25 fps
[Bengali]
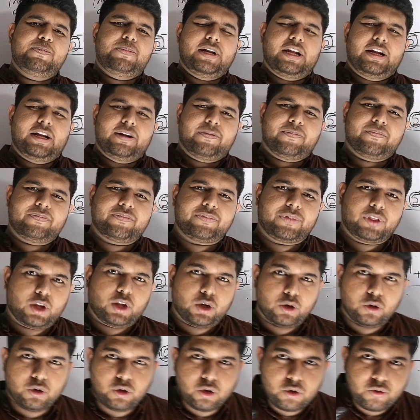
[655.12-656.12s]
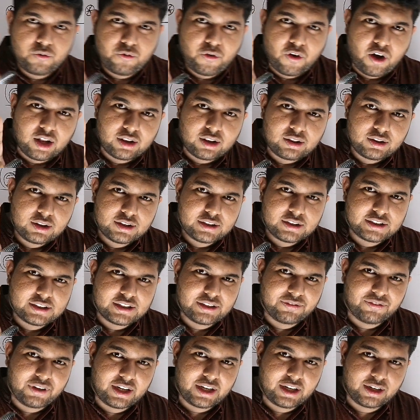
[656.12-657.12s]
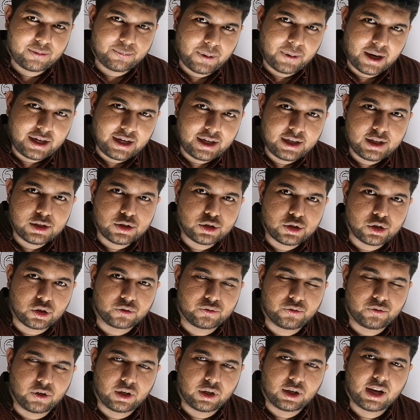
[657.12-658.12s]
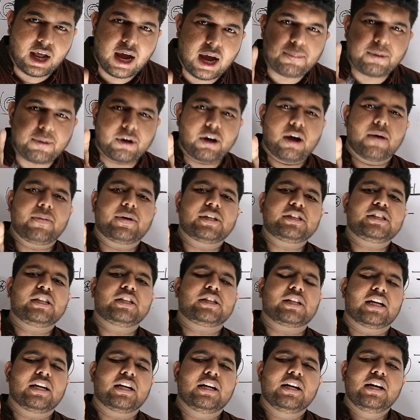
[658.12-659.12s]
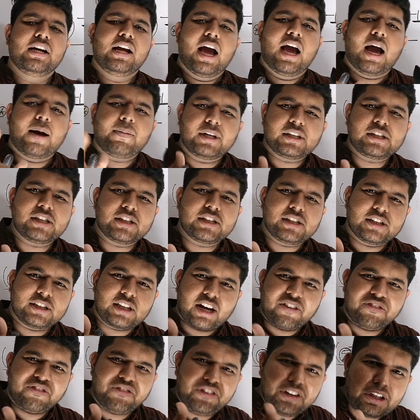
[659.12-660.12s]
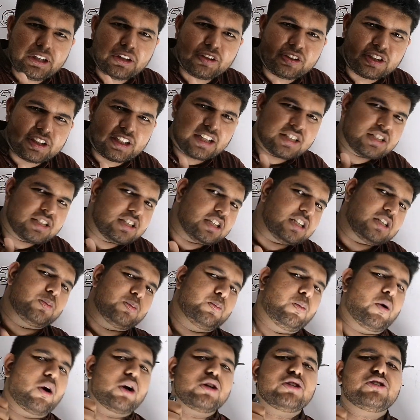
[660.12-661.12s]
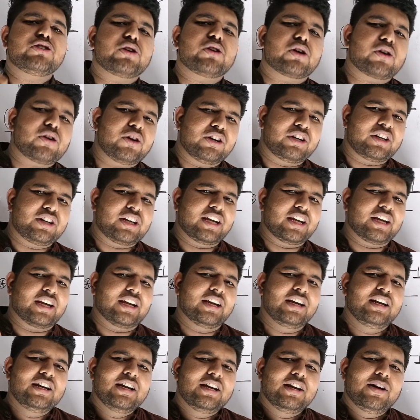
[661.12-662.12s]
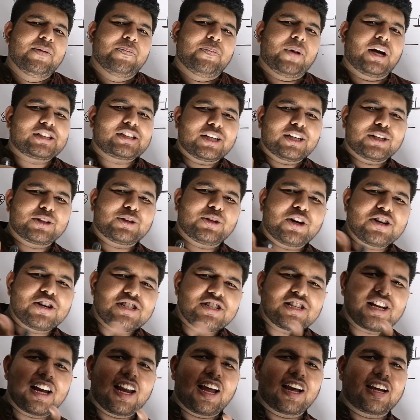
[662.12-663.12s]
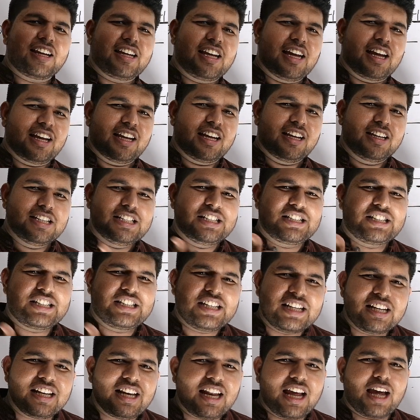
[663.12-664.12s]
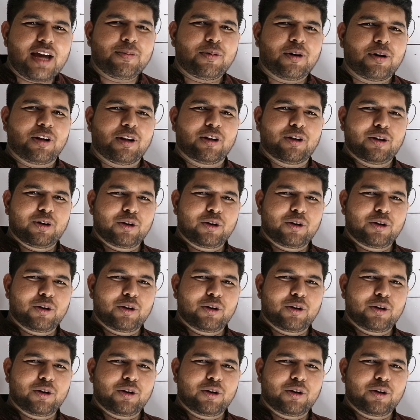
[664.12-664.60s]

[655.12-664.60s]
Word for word: সিম্পলি গুণফল ডিভাইডেড বাই যোগফল আবার আমার সাথে আমার সাথে যারা ভিডিওটি দেখছিস বজ্র বাসার দরজা লাগিয়ে চিল্লায়